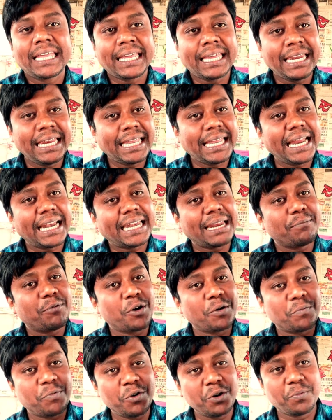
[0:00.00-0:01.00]
ক্রিকেট
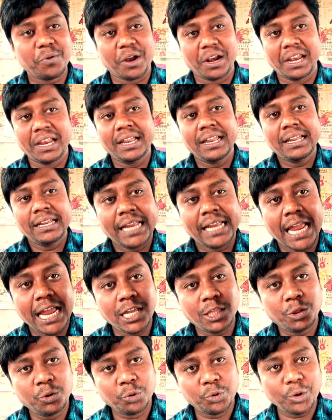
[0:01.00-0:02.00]
এবং ফুটবল
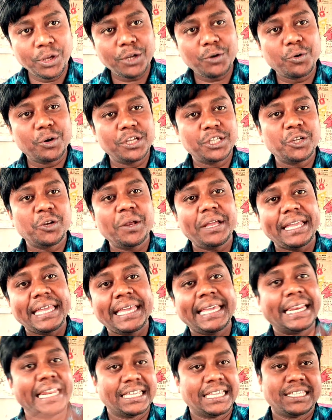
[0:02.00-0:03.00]
এই দুটোই করেছিল
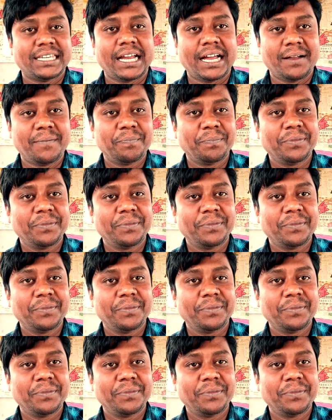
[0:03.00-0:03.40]
ইংরেজরা